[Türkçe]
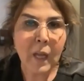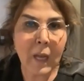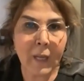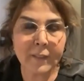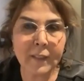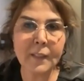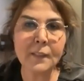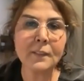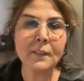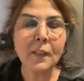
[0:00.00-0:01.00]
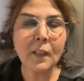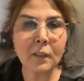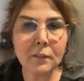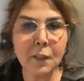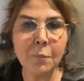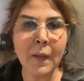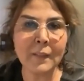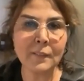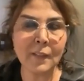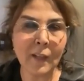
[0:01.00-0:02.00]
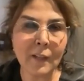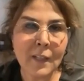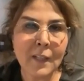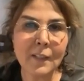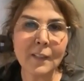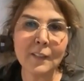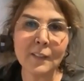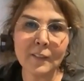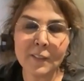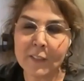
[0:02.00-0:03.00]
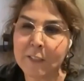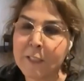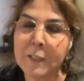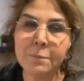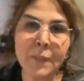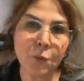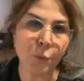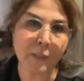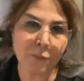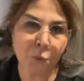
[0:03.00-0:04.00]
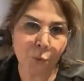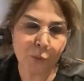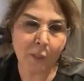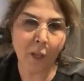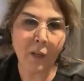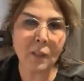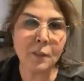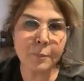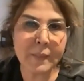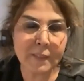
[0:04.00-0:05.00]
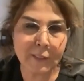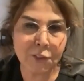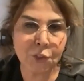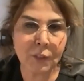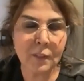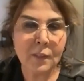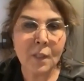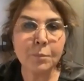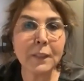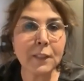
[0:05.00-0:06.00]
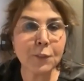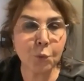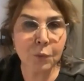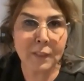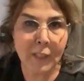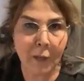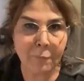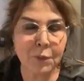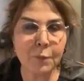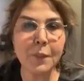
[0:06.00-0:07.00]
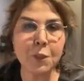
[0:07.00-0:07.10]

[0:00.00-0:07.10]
Herkes Adıyaman'da e, kim ne üretiyorsa alınması için ve tezori de yaptım,